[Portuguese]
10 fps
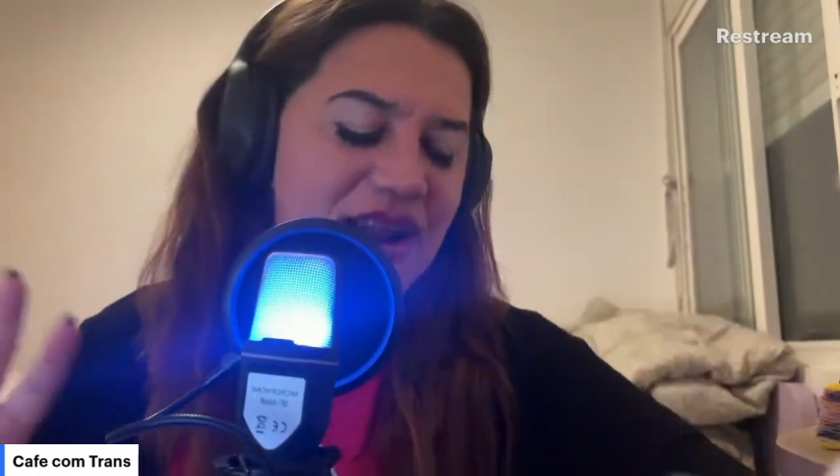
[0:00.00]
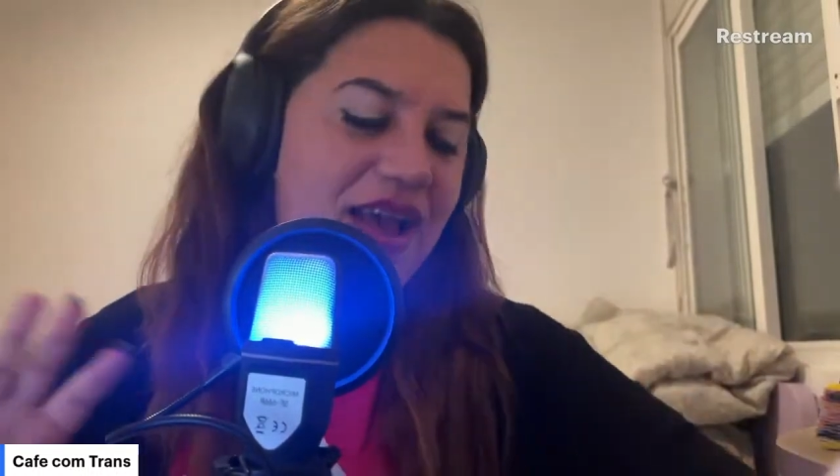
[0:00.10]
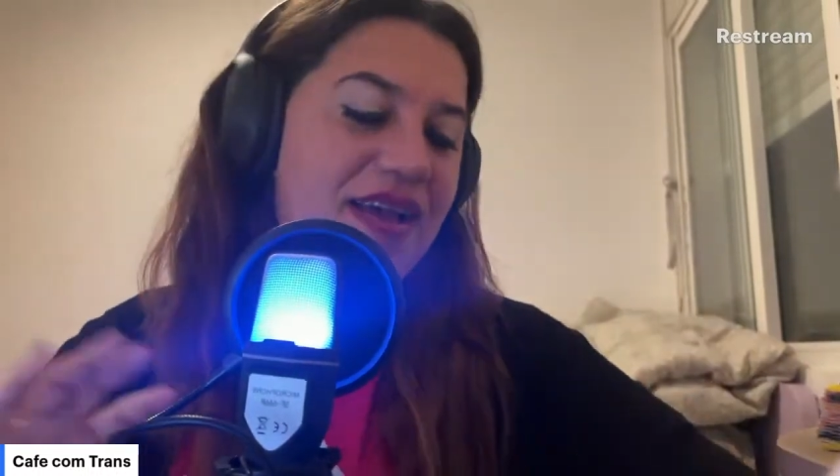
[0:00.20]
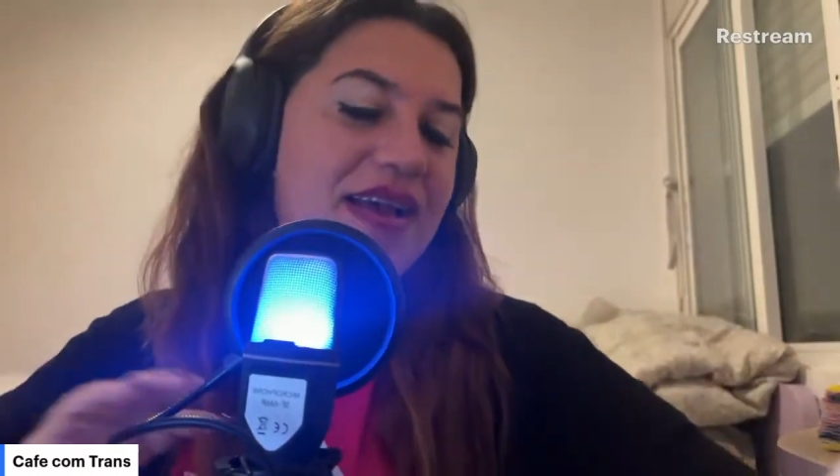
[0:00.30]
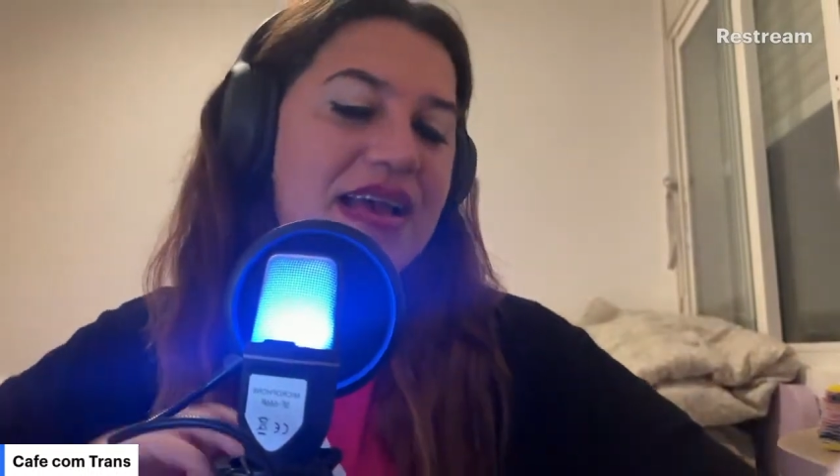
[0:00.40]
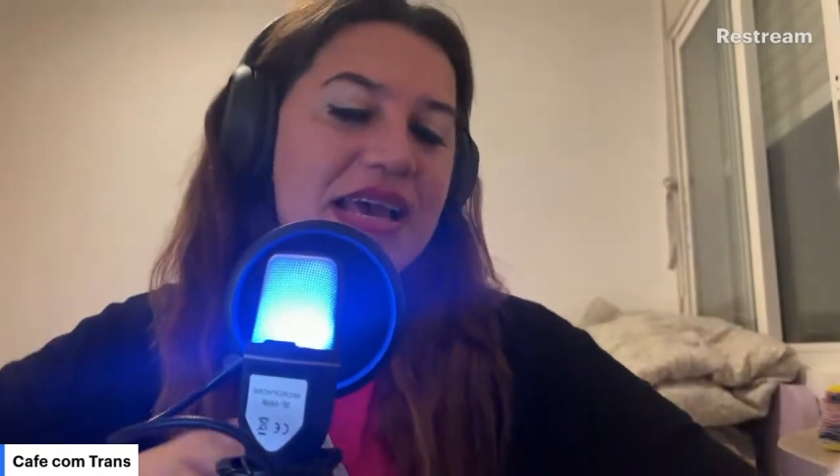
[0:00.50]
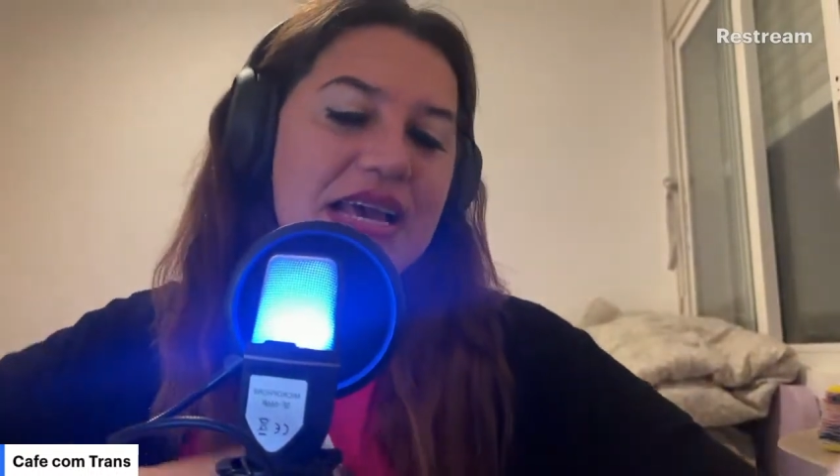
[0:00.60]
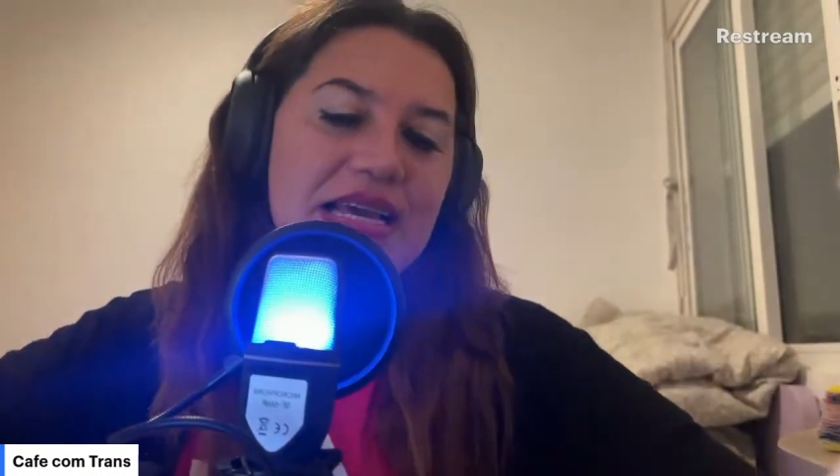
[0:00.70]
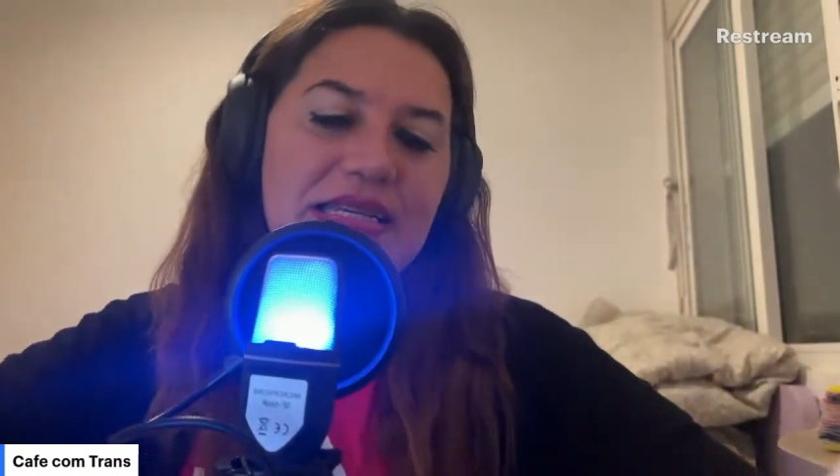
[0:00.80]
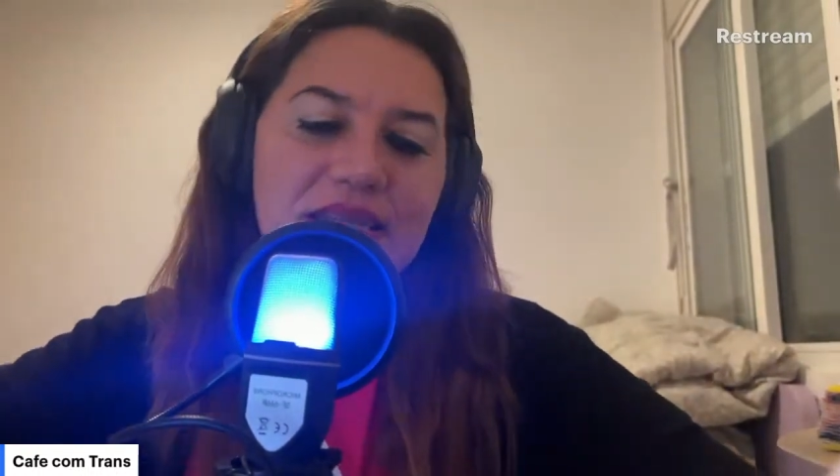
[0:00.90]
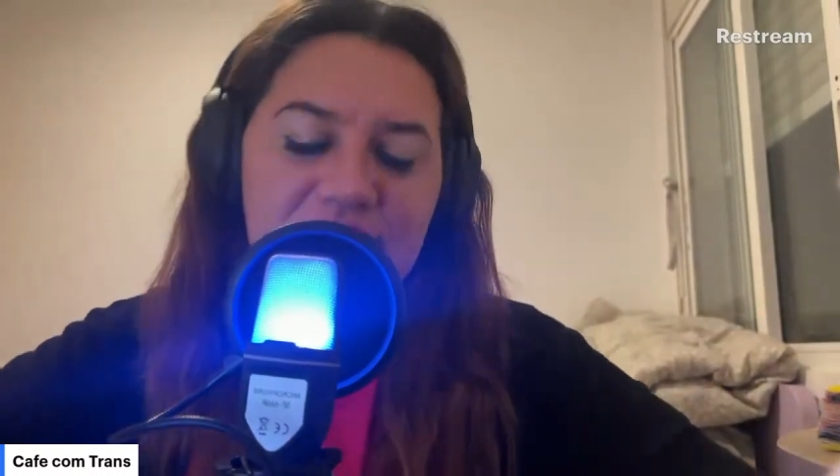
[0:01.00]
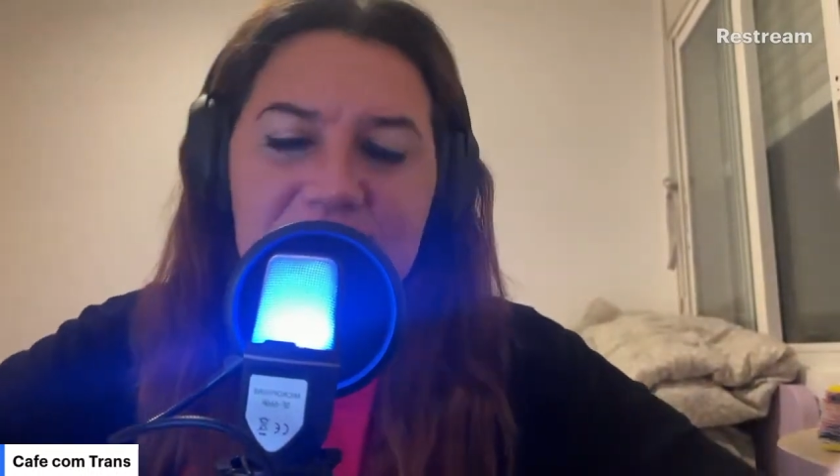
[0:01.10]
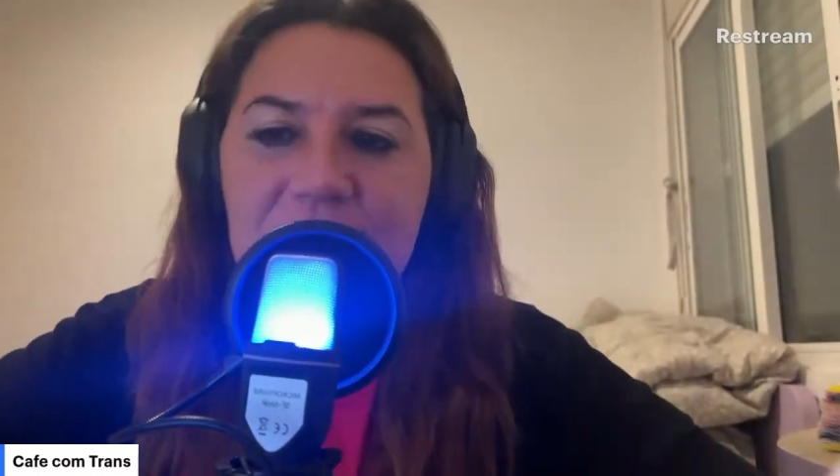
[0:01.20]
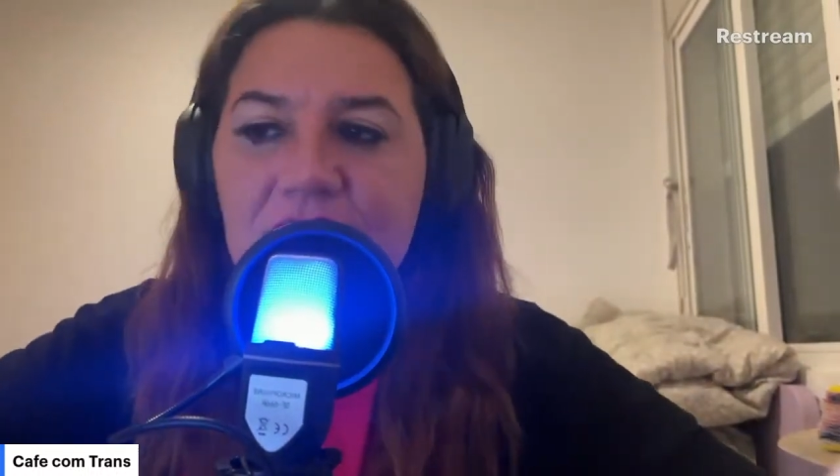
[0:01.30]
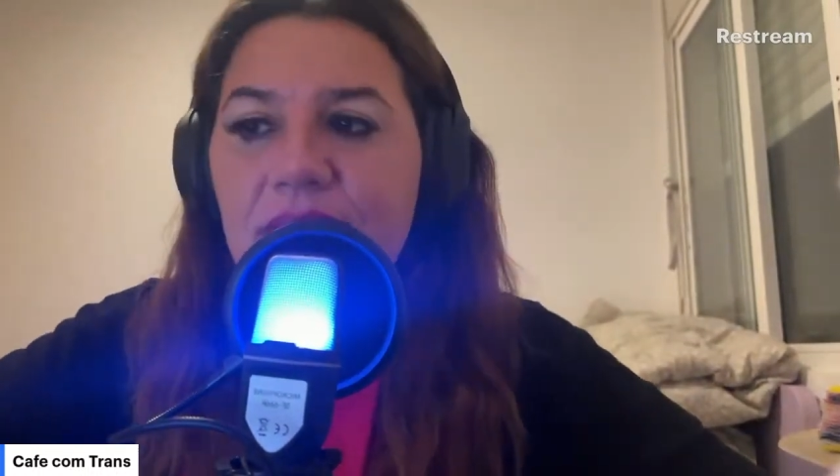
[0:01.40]
né? Então,
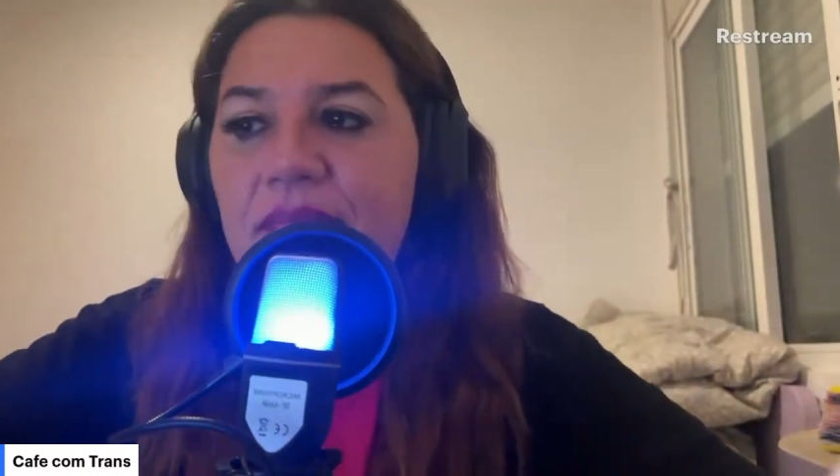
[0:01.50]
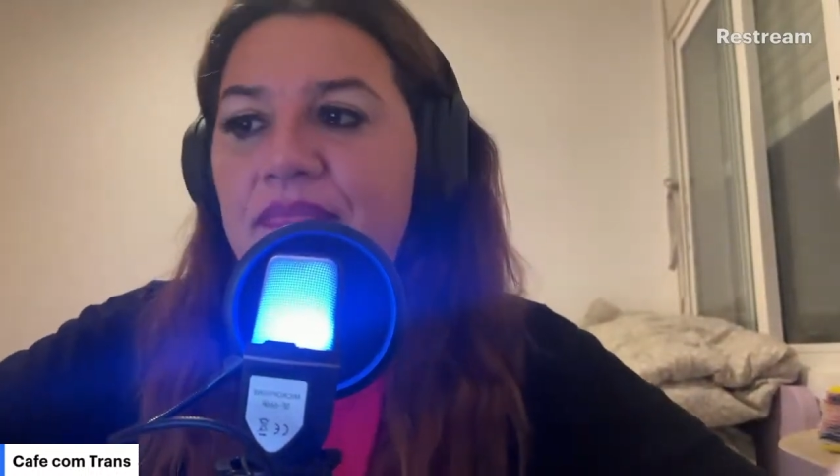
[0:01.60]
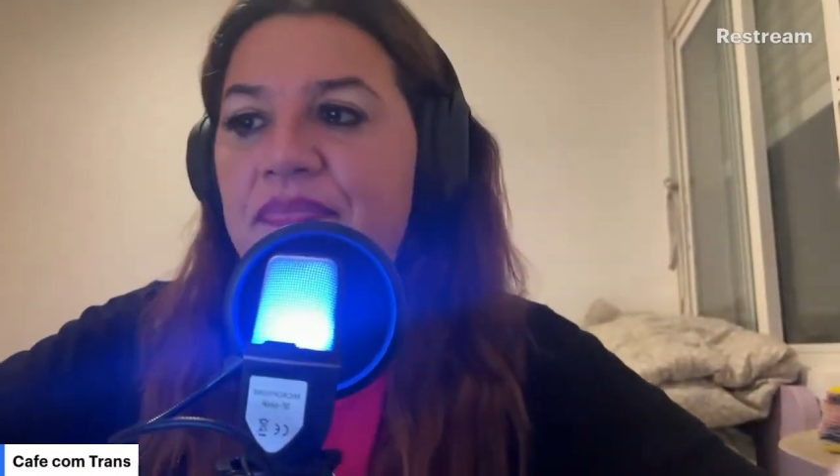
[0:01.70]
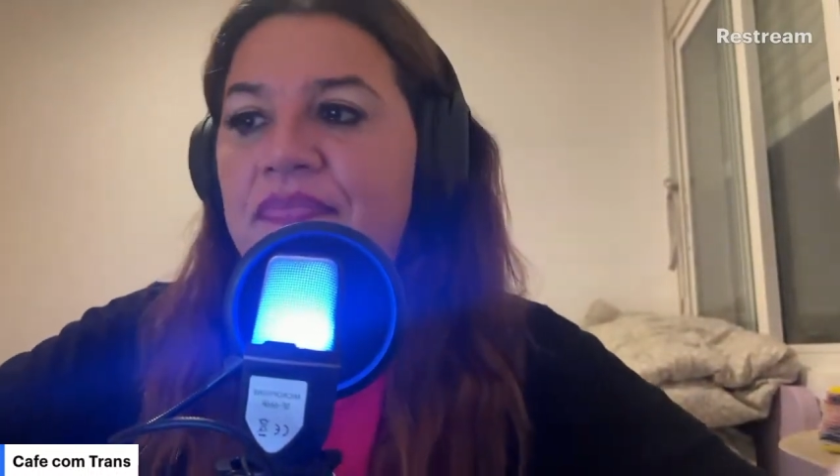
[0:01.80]
assim,